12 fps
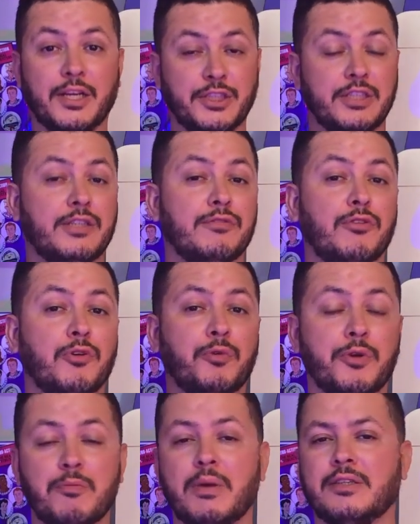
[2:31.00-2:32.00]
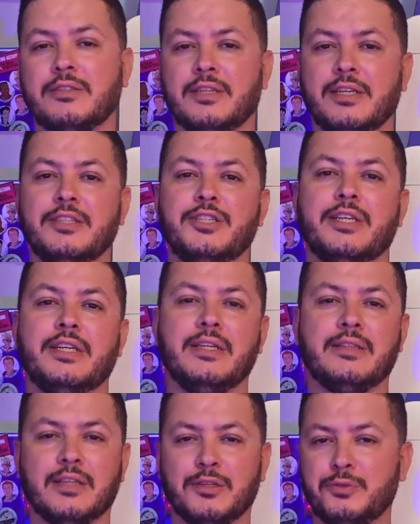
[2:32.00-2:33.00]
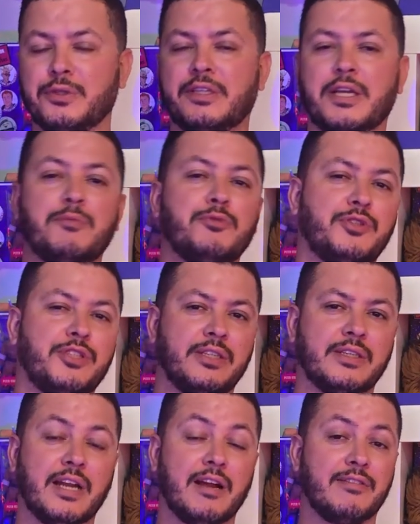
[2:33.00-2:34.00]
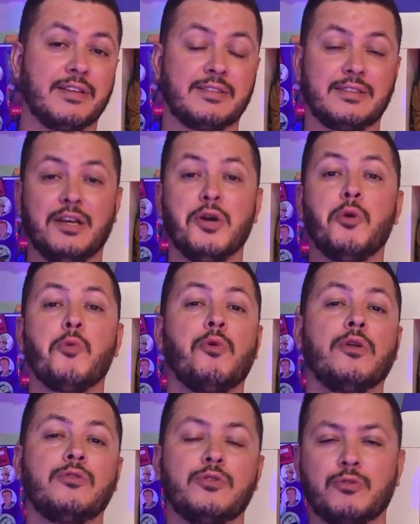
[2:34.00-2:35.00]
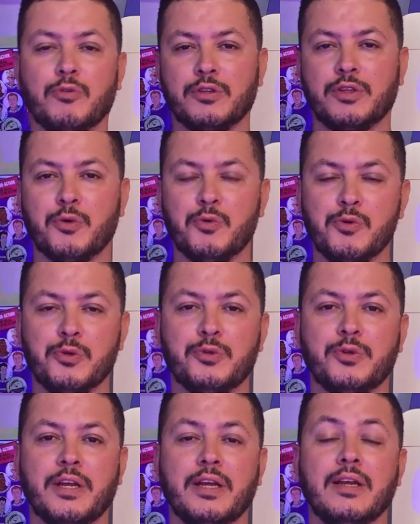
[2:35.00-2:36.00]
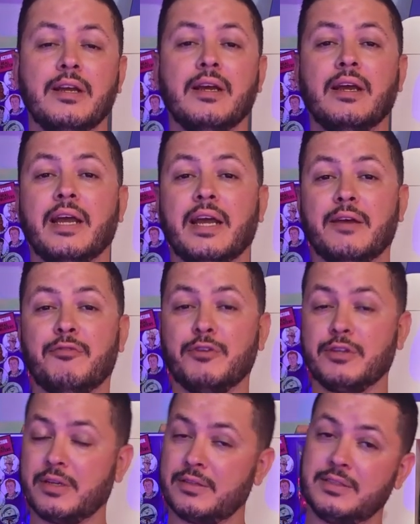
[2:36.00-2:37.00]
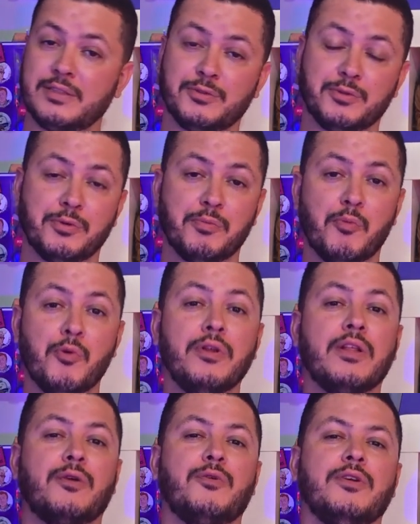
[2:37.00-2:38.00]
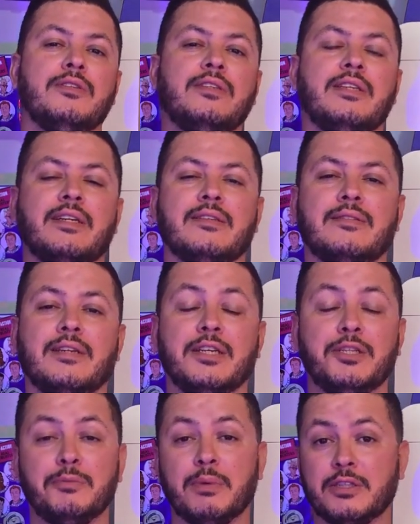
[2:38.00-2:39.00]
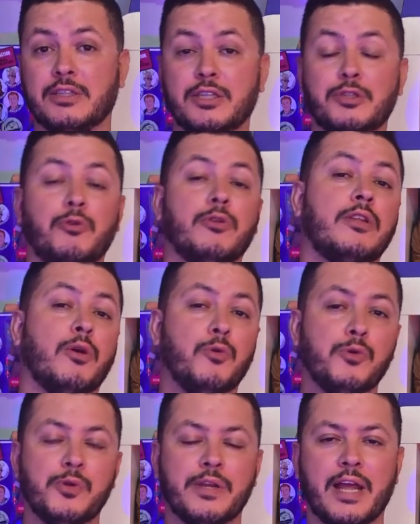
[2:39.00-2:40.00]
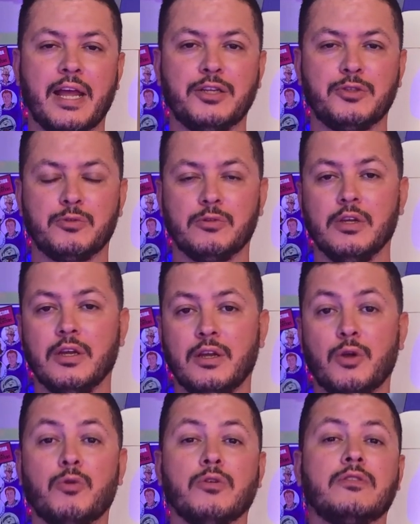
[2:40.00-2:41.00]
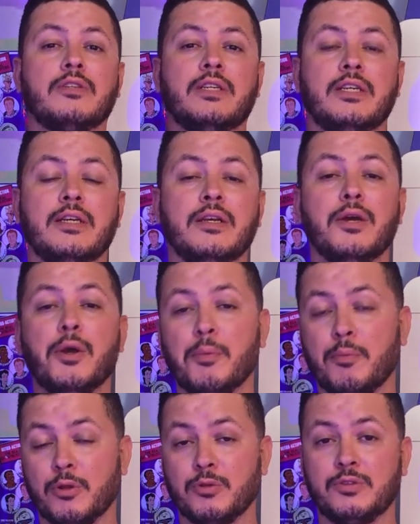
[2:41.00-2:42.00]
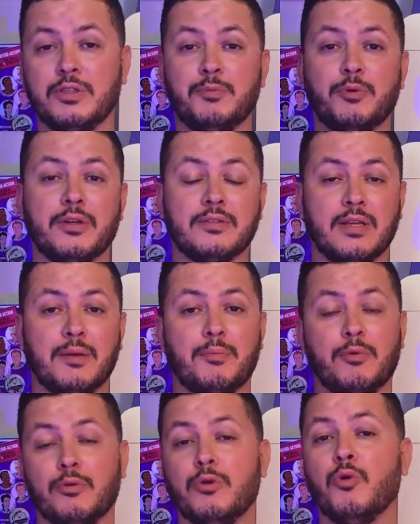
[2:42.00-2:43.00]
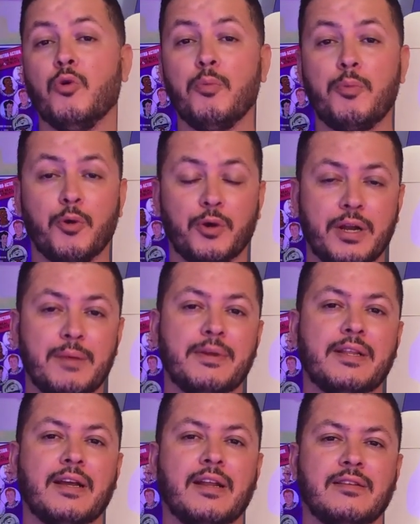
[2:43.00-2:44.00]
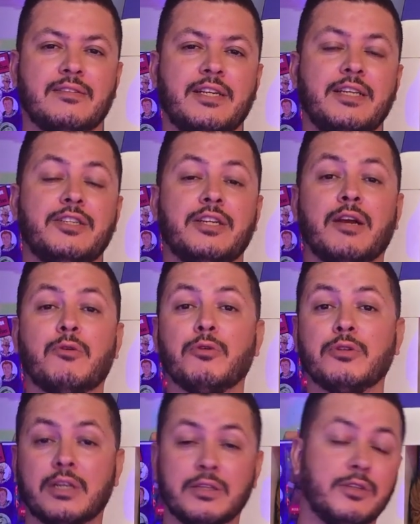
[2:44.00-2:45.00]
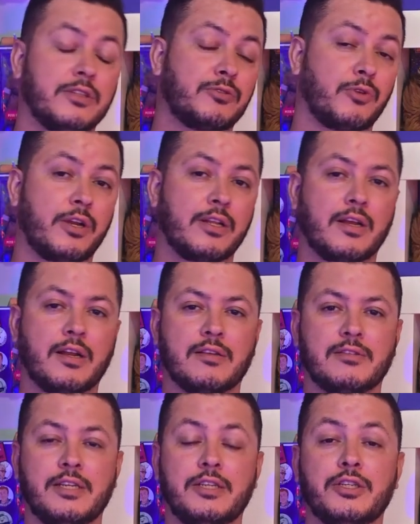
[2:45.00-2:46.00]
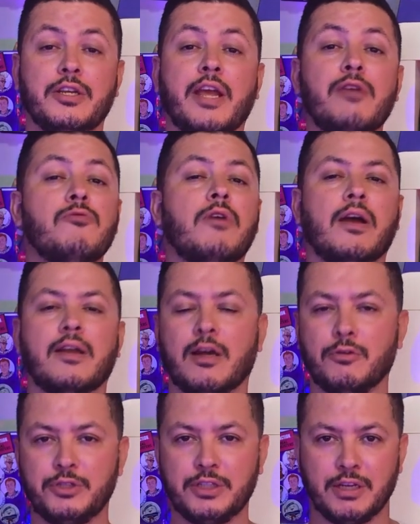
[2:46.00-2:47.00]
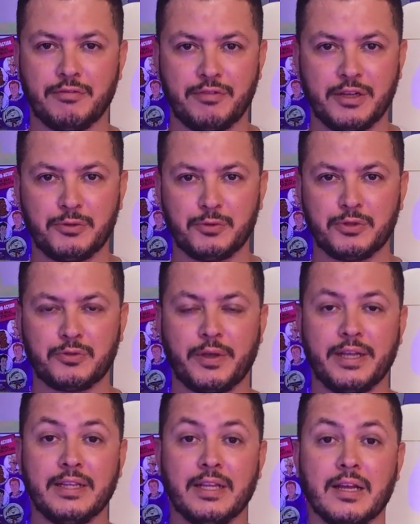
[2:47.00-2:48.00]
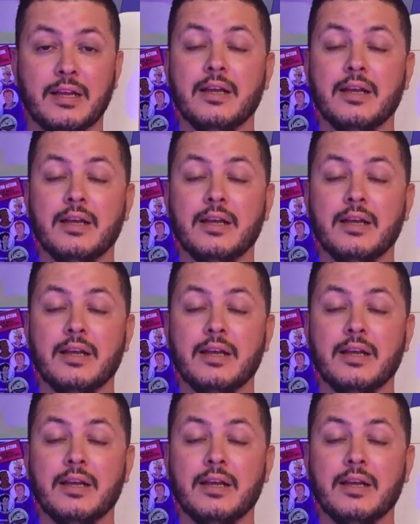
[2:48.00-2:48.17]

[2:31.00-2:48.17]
A gente evoluiu bastante aqui, tanto em termos de gravação quanto de conteúdo, né? É, foi trazido muita coisa interessante, bastante conteúdo inédito. Eu consegui produzir, por exemplo, o programa da Glaslit, né, contando a história da Glaslit, nenhum canal tinha feito isso ainda.